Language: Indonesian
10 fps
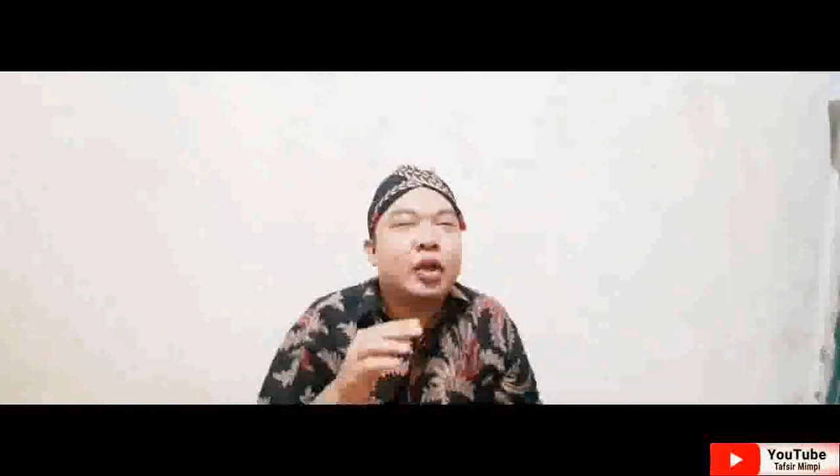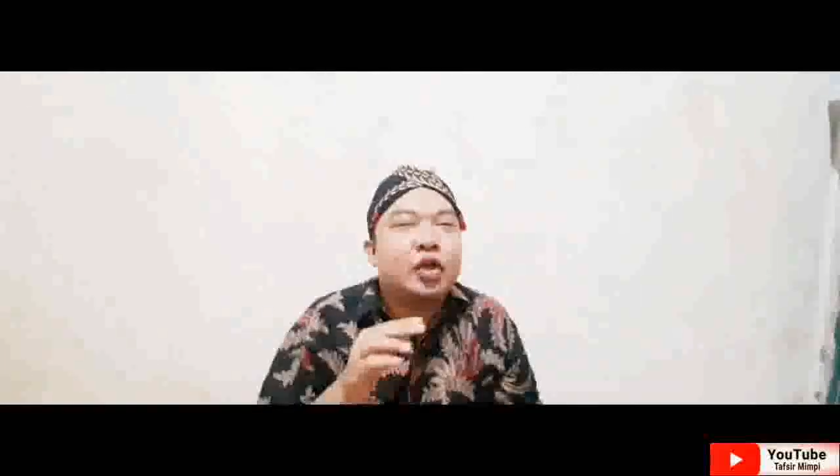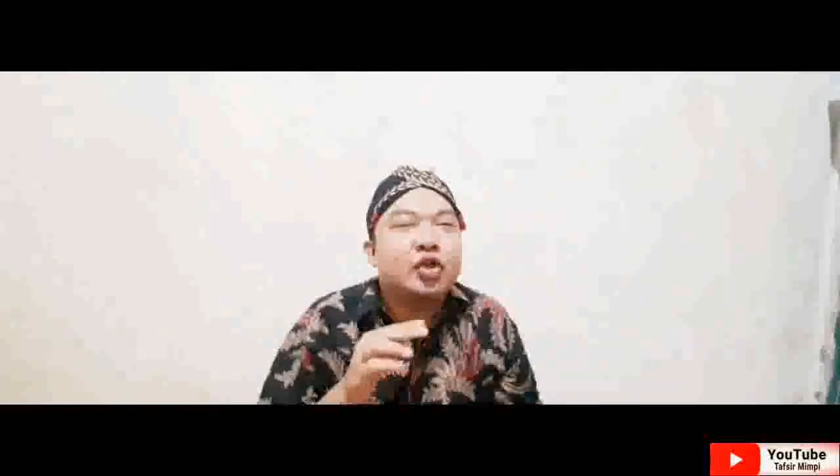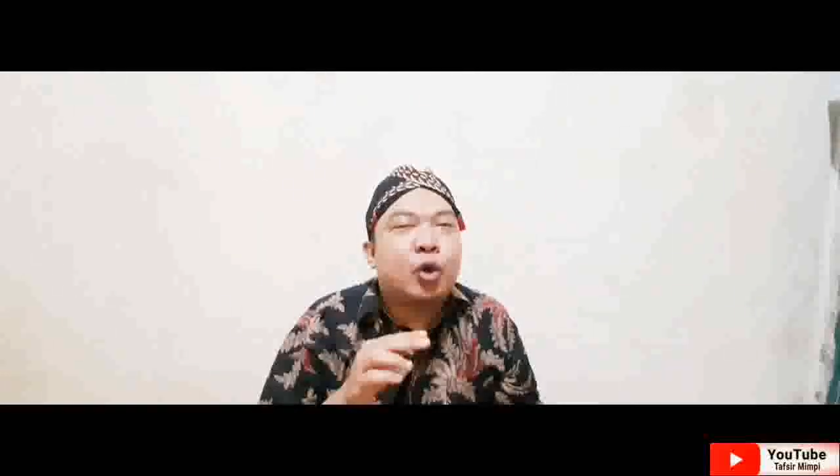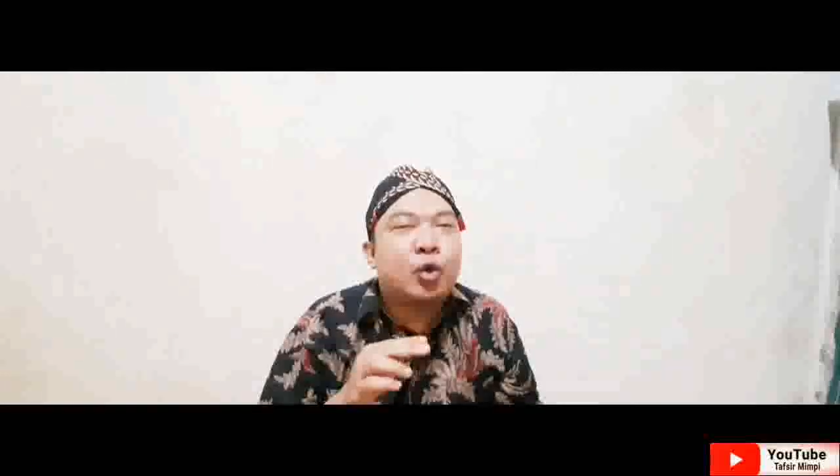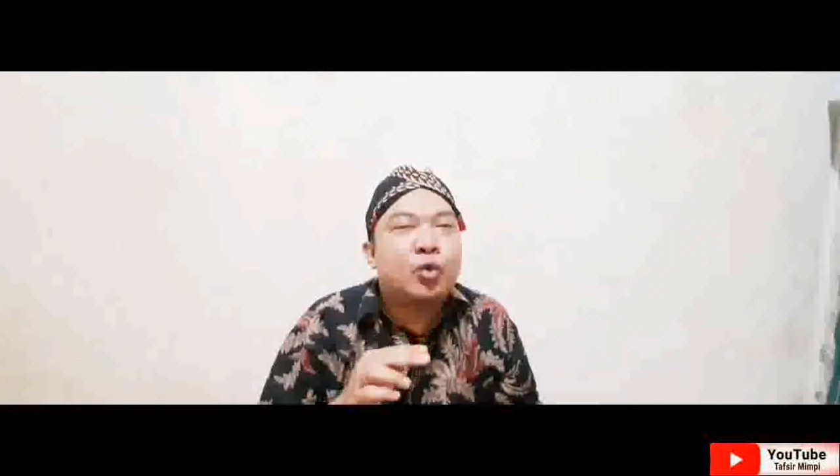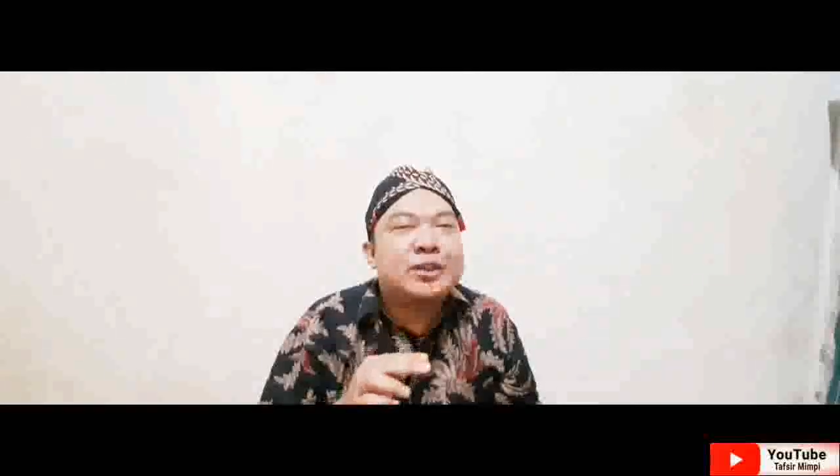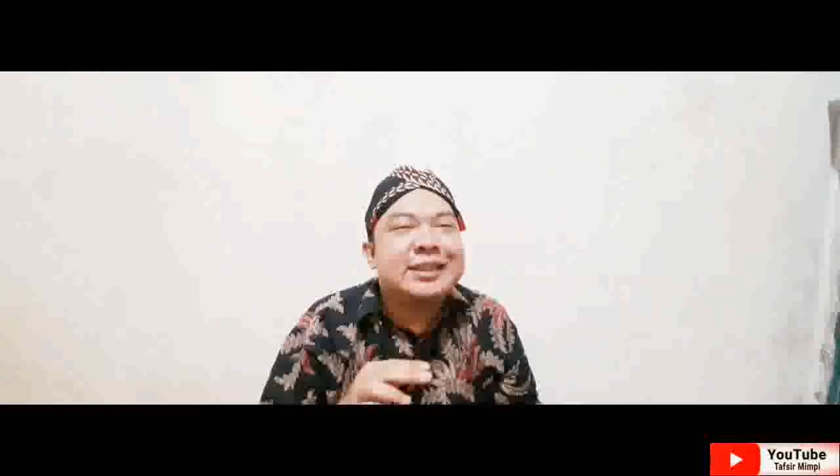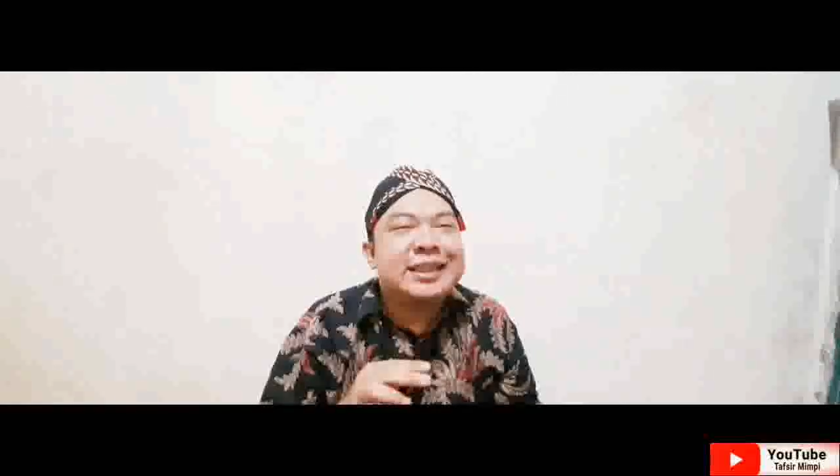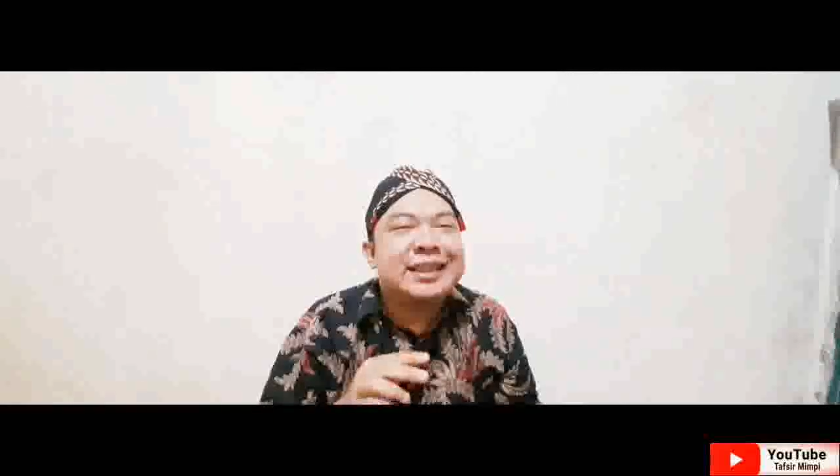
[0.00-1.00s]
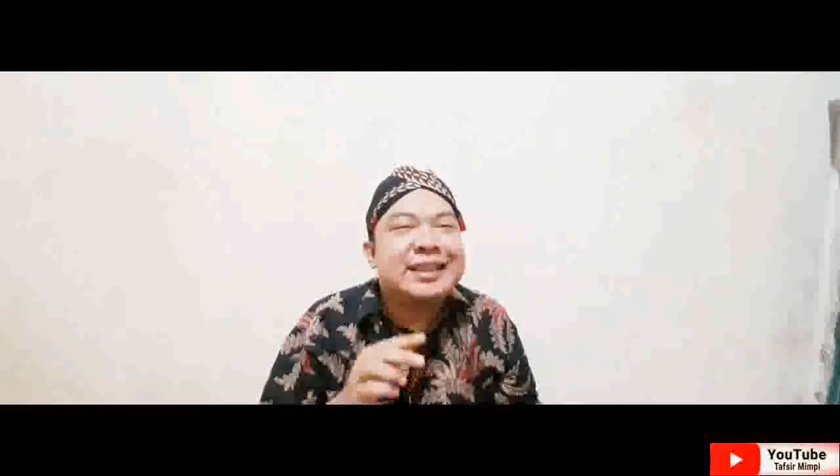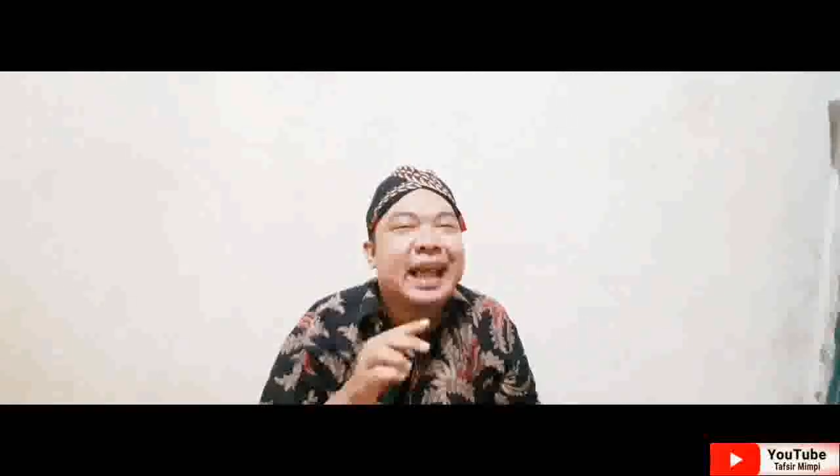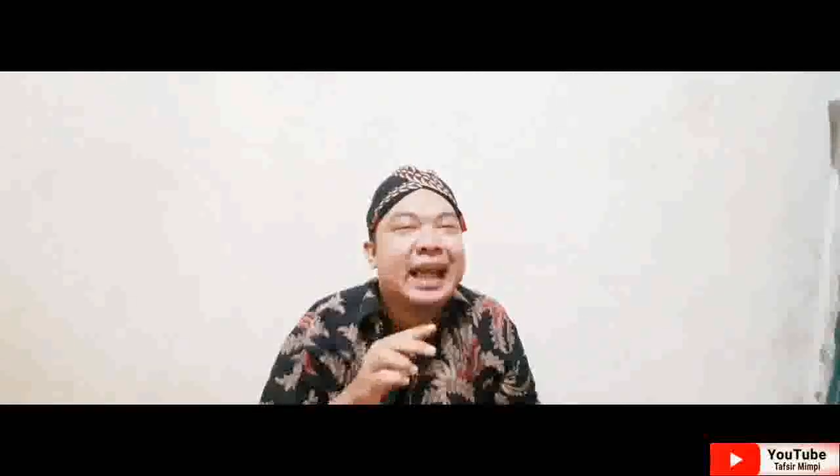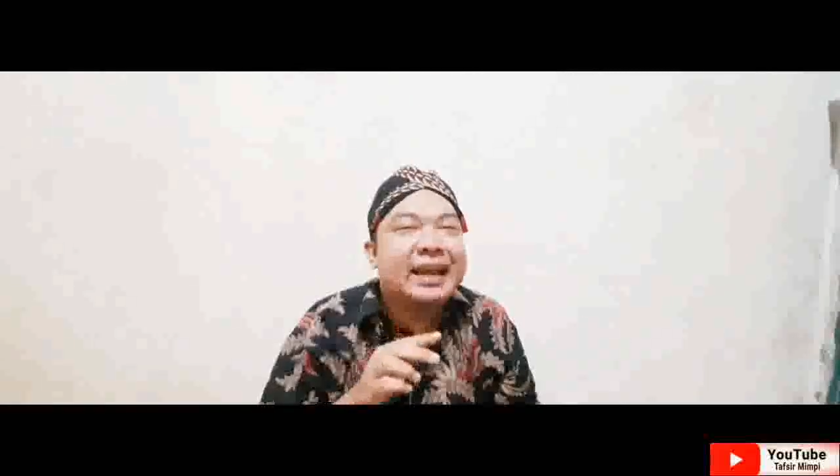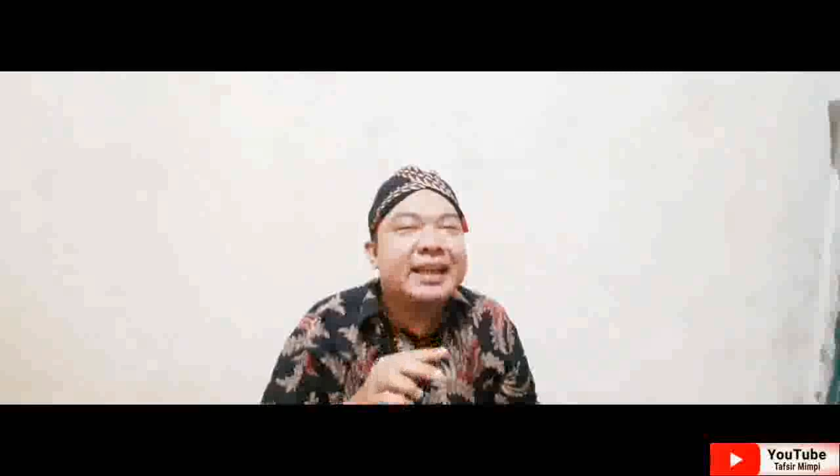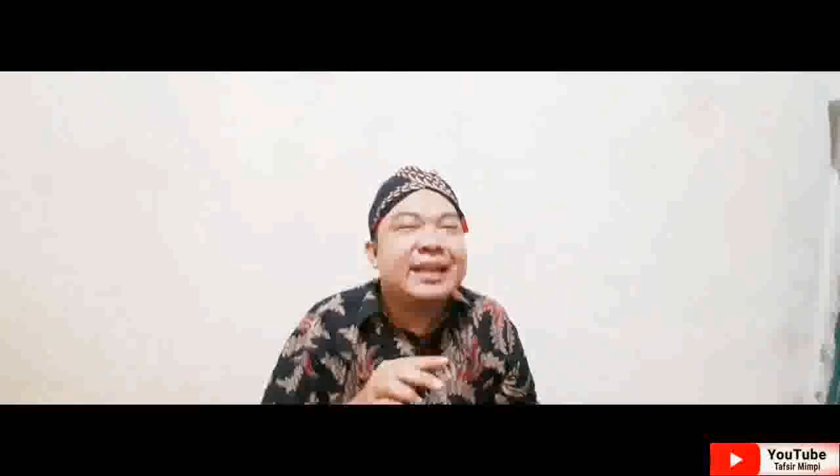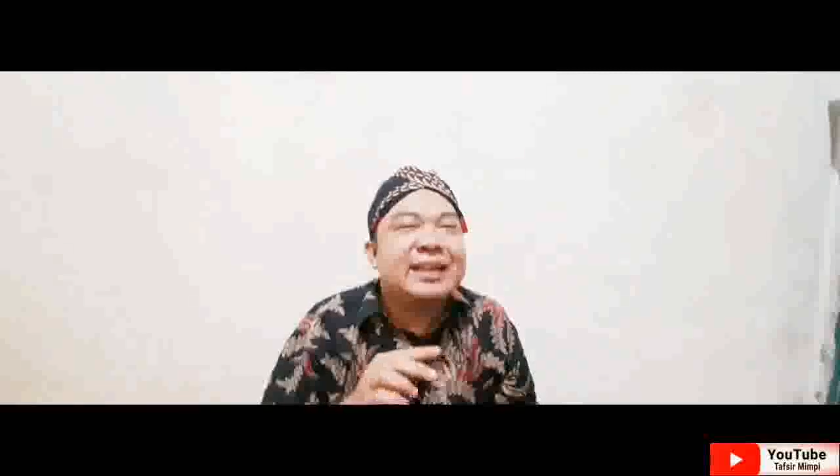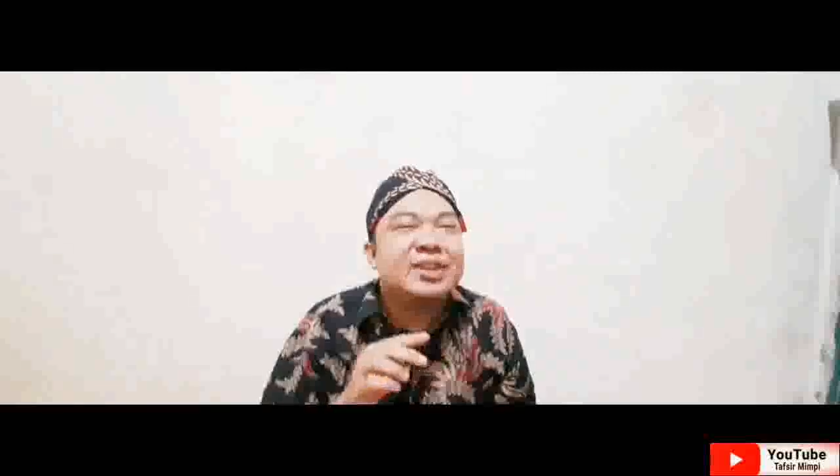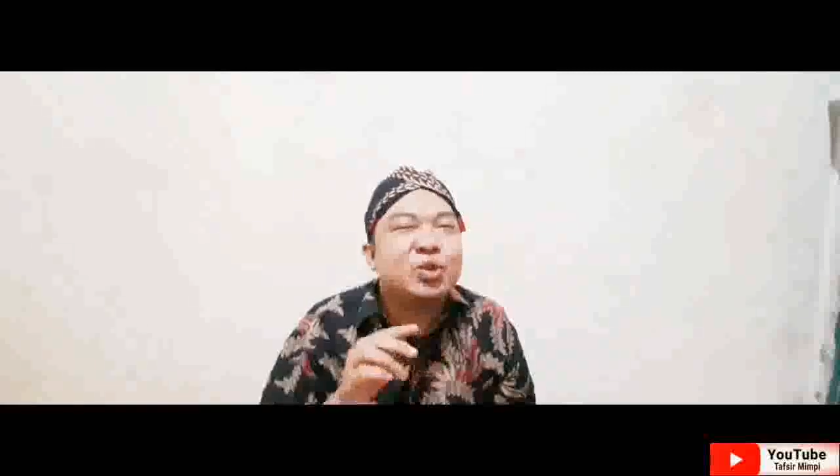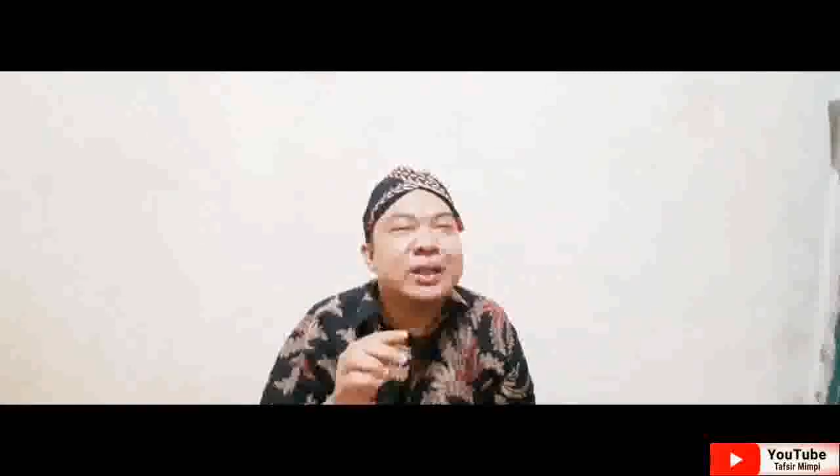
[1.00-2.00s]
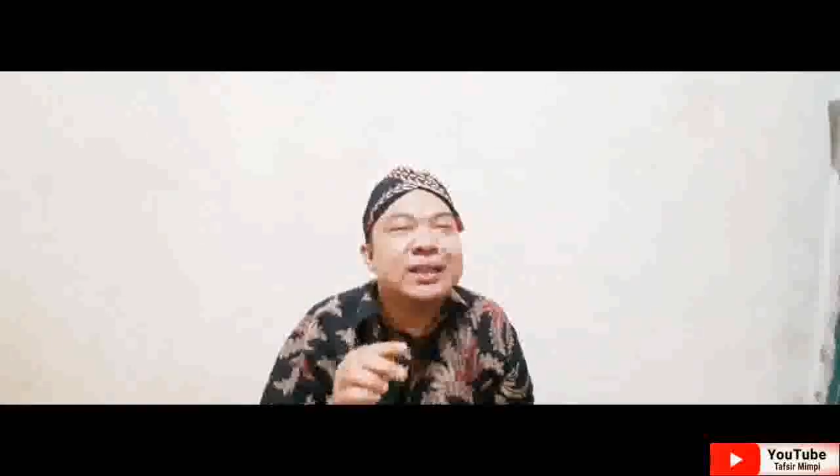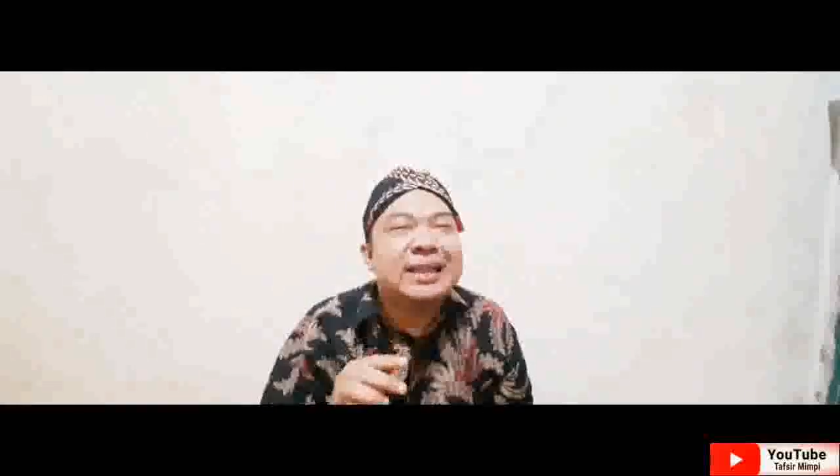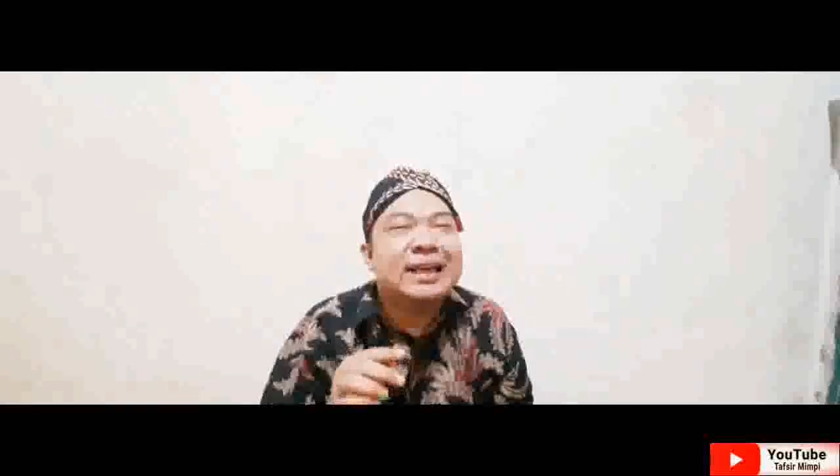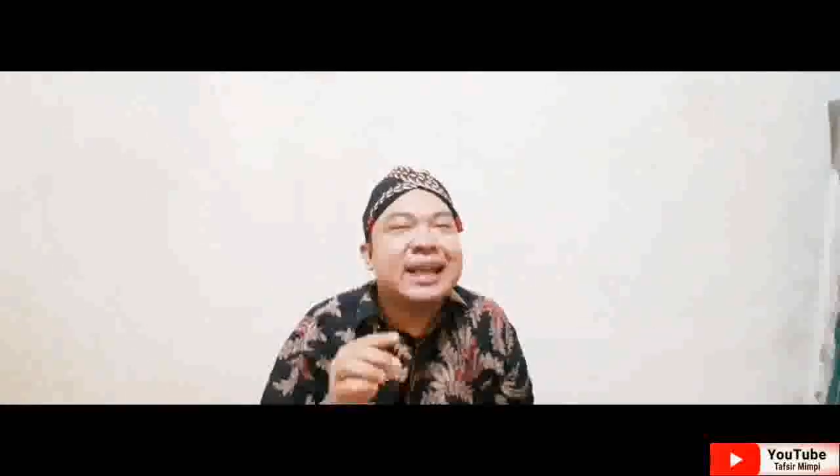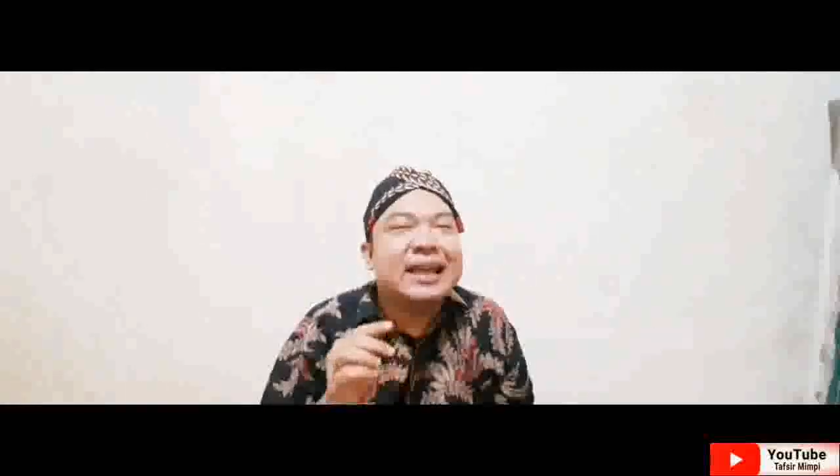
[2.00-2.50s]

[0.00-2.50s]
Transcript: solusi dari kesulitan